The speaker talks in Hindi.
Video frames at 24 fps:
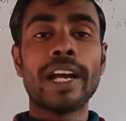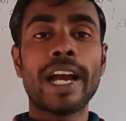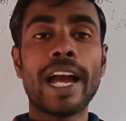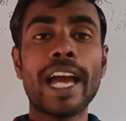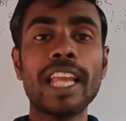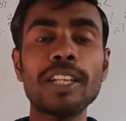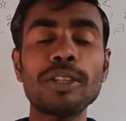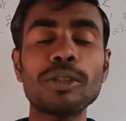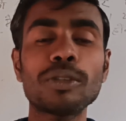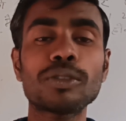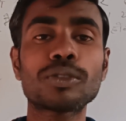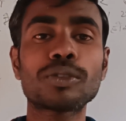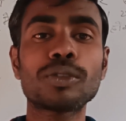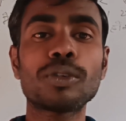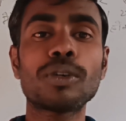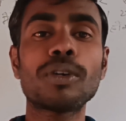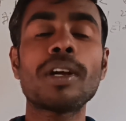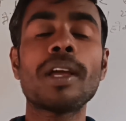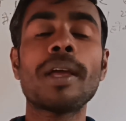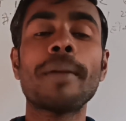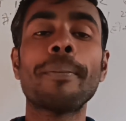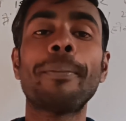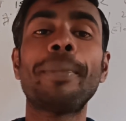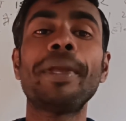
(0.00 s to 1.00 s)
हेलो दोस्तों
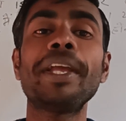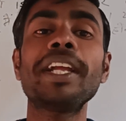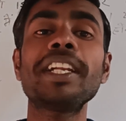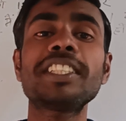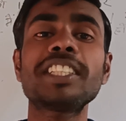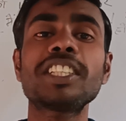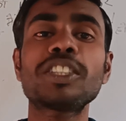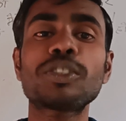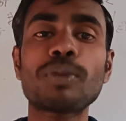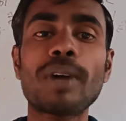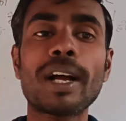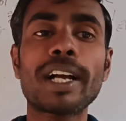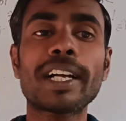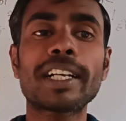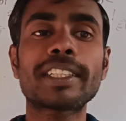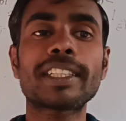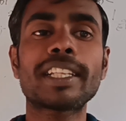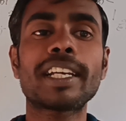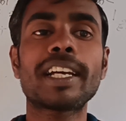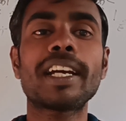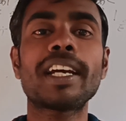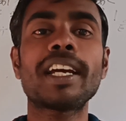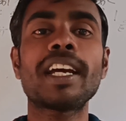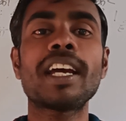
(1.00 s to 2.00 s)
फिर से स्वागत
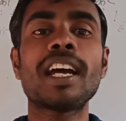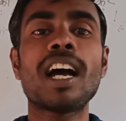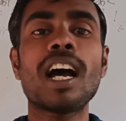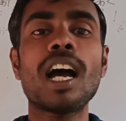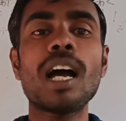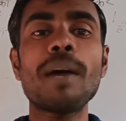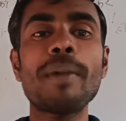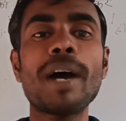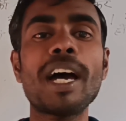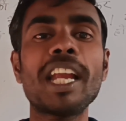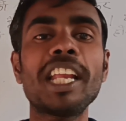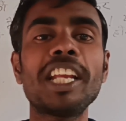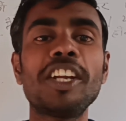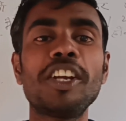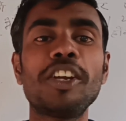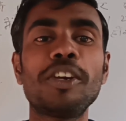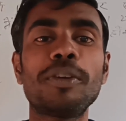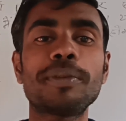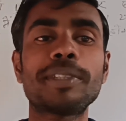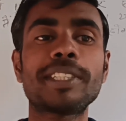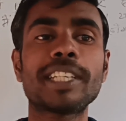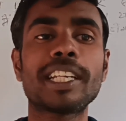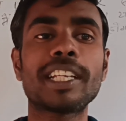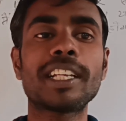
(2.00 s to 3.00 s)
है हमारे
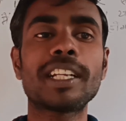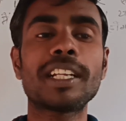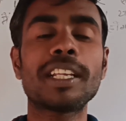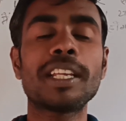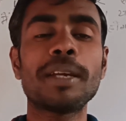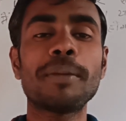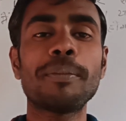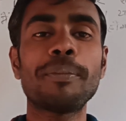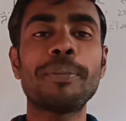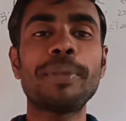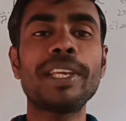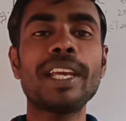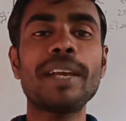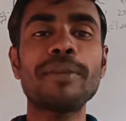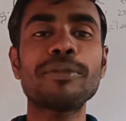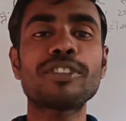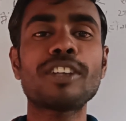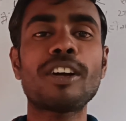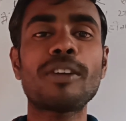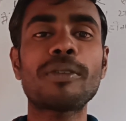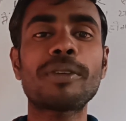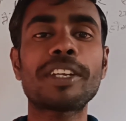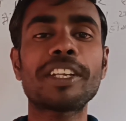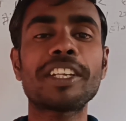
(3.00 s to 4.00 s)
यूट्यूब चैनल पी एम
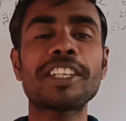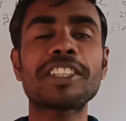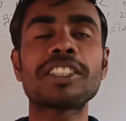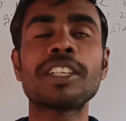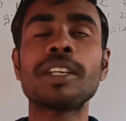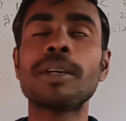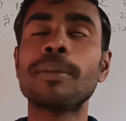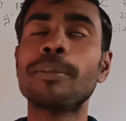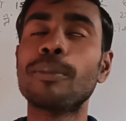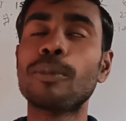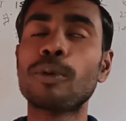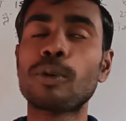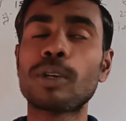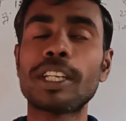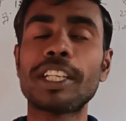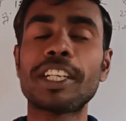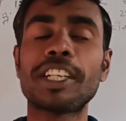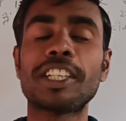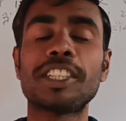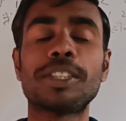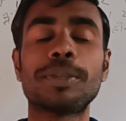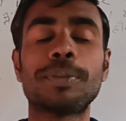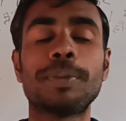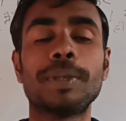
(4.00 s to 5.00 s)
शॉर्ट ट्रिक्स
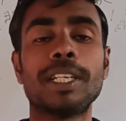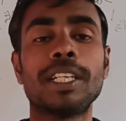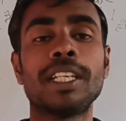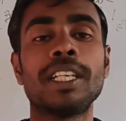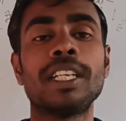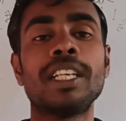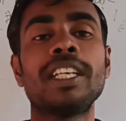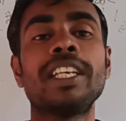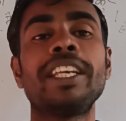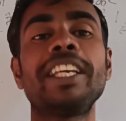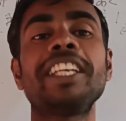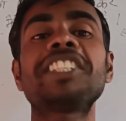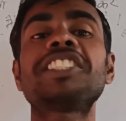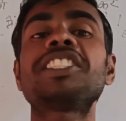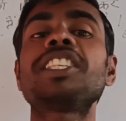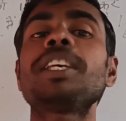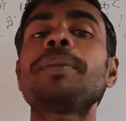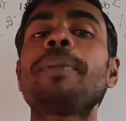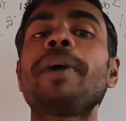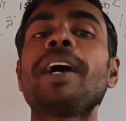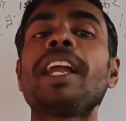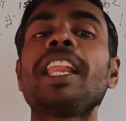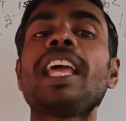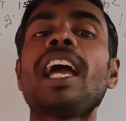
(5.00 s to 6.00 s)
मुरलीगंज पे इससे
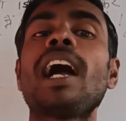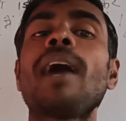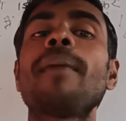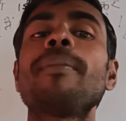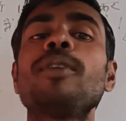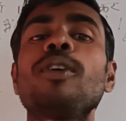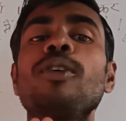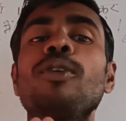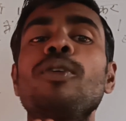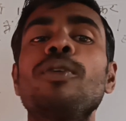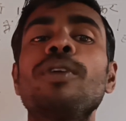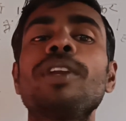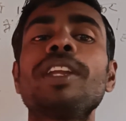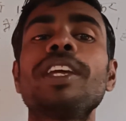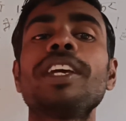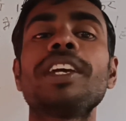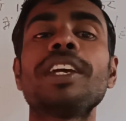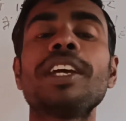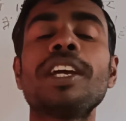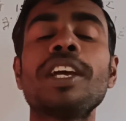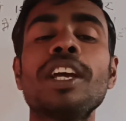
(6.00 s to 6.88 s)
पहले हम लोगों ने